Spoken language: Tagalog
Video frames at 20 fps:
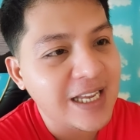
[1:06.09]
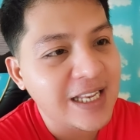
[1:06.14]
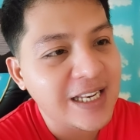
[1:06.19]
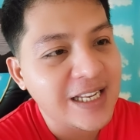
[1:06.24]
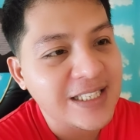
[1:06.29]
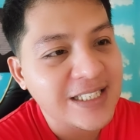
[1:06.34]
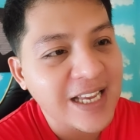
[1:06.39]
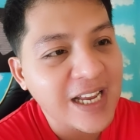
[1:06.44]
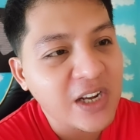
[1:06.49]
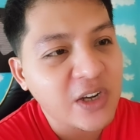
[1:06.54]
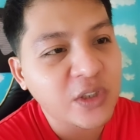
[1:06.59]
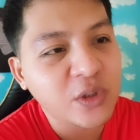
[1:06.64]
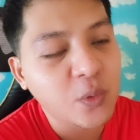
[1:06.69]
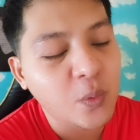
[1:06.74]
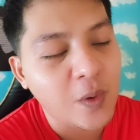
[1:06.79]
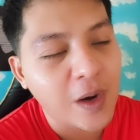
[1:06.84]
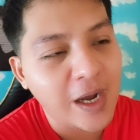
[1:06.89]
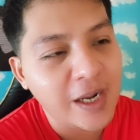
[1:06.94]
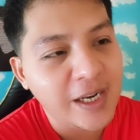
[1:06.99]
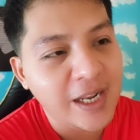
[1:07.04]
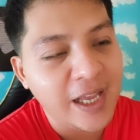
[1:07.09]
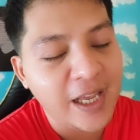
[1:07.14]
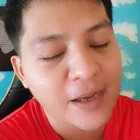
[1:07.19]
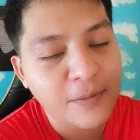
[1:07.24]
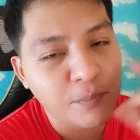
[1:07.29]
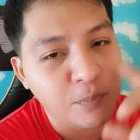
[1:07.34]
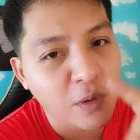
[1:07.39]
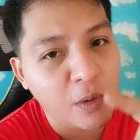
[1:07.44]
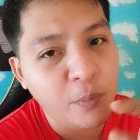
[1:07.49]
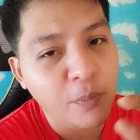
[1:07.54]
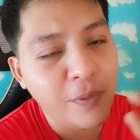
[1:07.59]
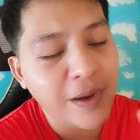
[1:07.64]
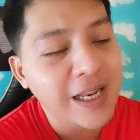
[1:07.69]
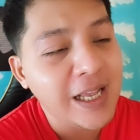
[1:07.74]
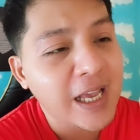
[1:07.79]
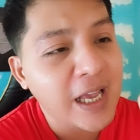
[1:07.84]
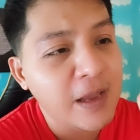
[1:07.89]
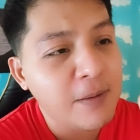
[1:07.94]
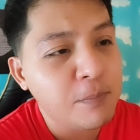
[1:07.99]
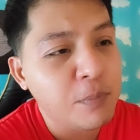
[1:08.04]
And the second one, ayan po,
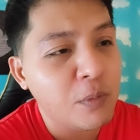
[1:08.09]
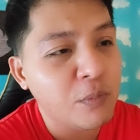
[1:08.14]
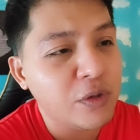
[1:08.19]
pwede kayong